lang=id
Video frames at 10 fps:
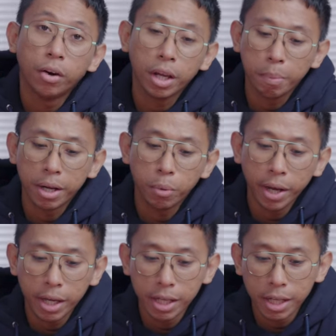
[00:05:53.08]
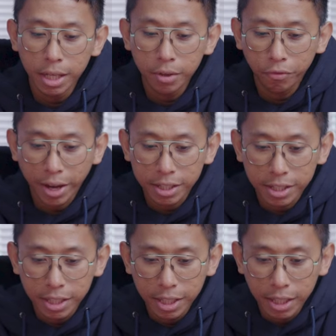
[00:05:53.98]
Oh ya, by the way ini
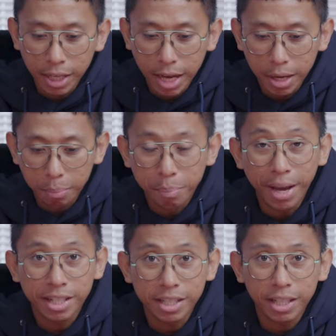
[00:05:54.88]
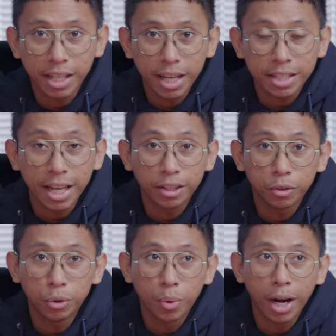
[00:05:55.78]
versi yang basic ya
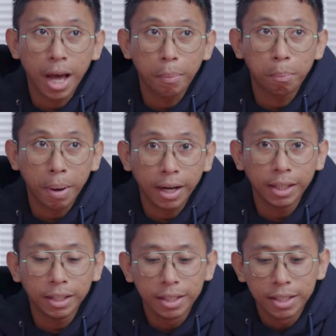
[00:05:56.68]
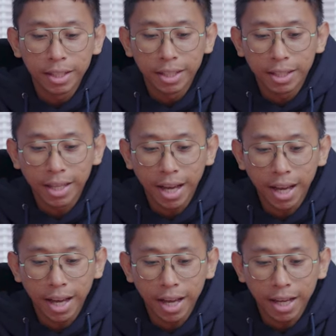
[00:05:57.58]
128 ya
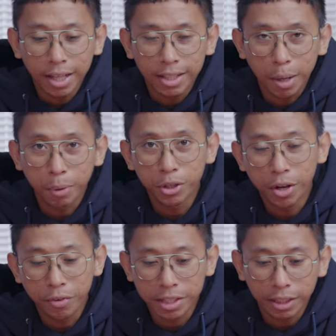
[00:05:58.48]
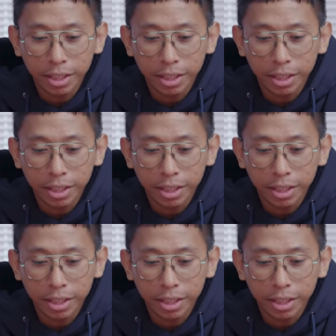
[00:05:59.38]
namanya juga versi